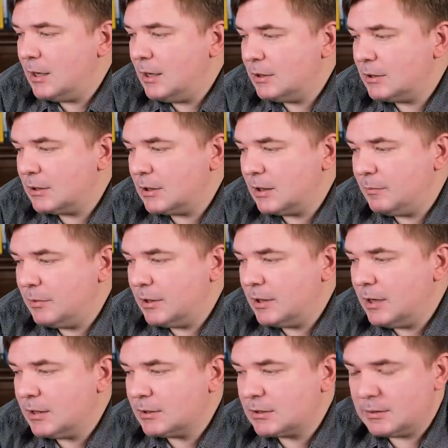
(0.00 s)
Этих
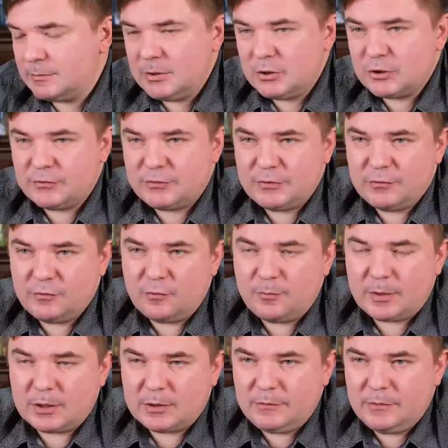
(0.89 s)
облигаций меньше всего
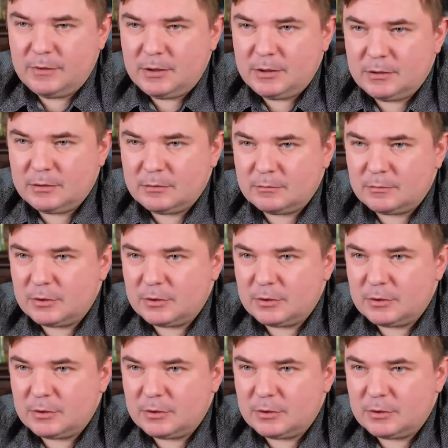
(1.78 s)
в портфеле.